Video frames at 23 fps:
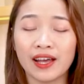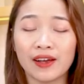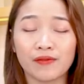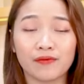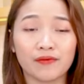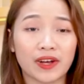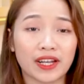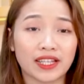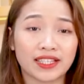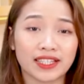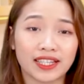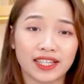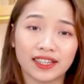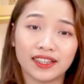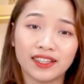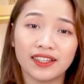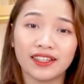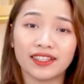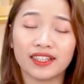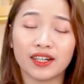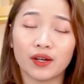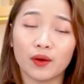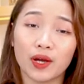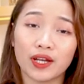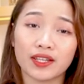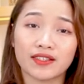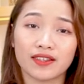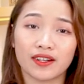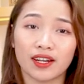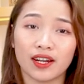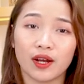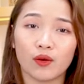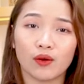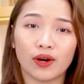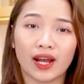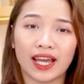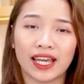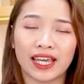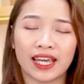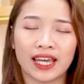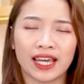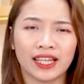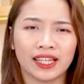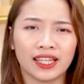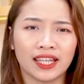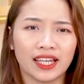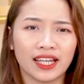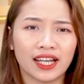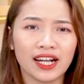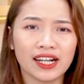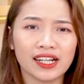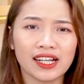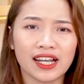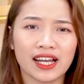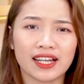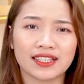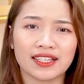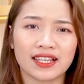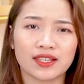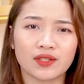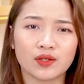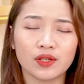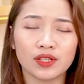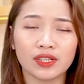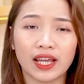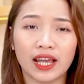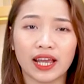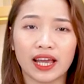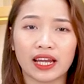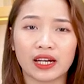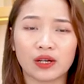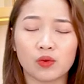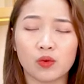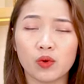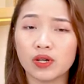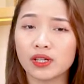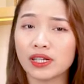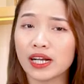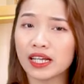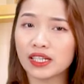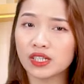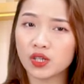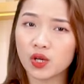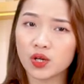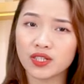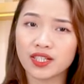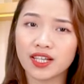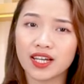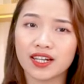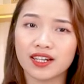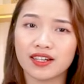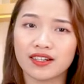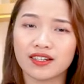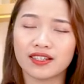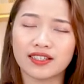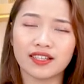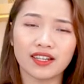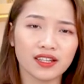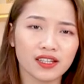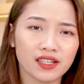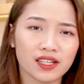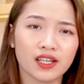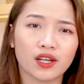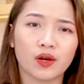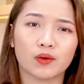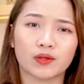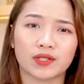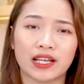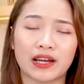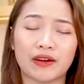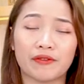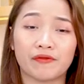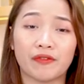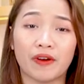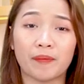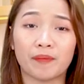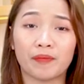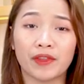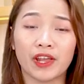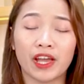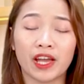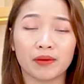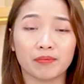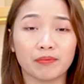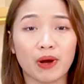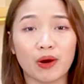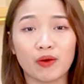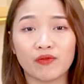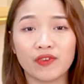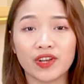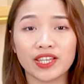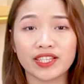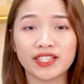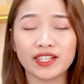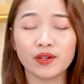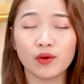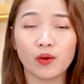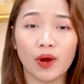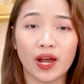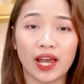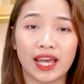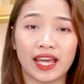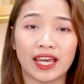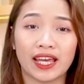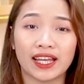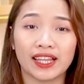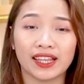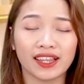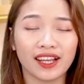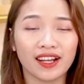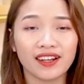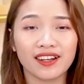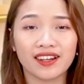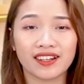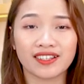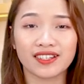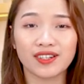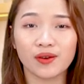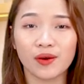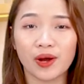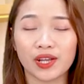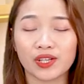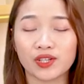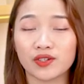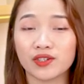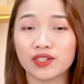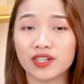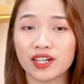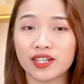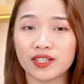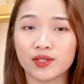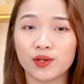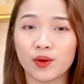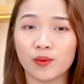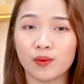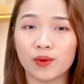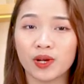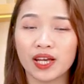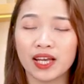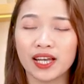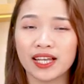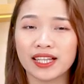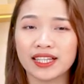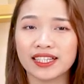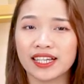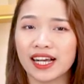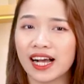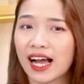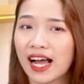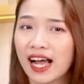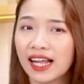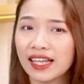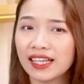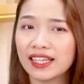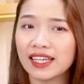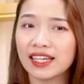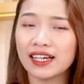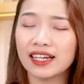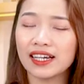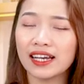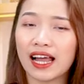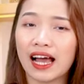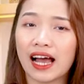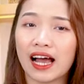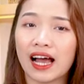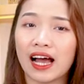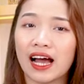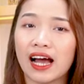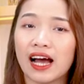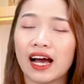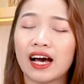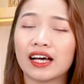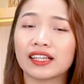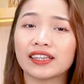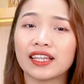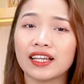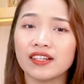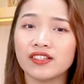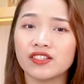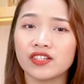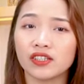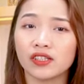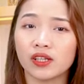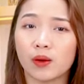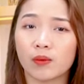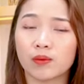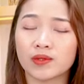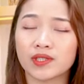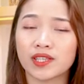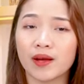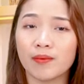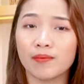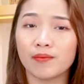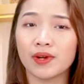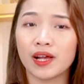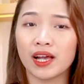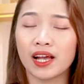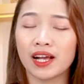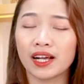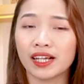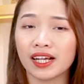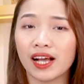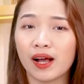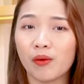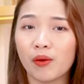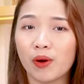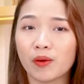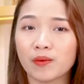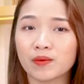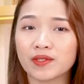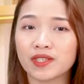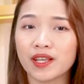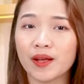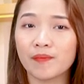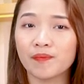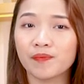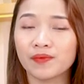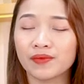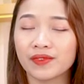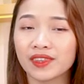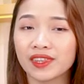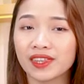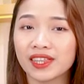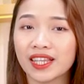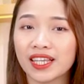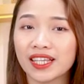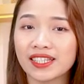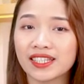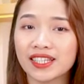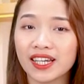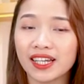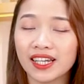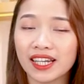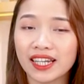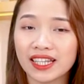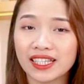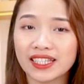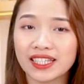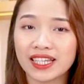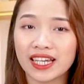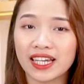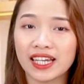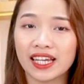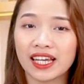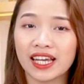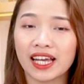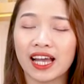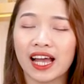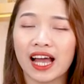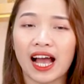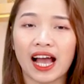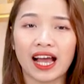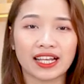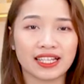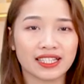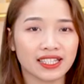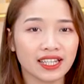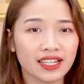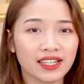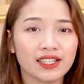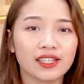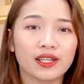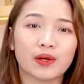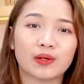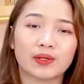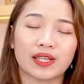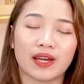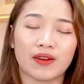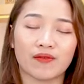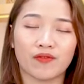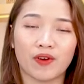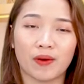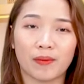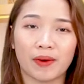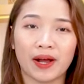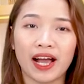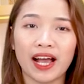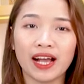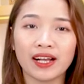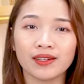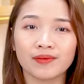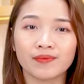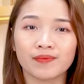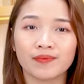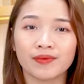Và chính từ những loại dược liệu này thì các nhà sản xuất tại Hàn Quốc đã cho ra đời rất nhiều sản phẩm bảo vệ sức khỏe, tăng cường sức khỏe cho người dùng, chẳng hạn như là à, tinh chất hồng sâm, cao hồng sâm, tinh chất linh chi hay rất nhiều sản phẩm khác.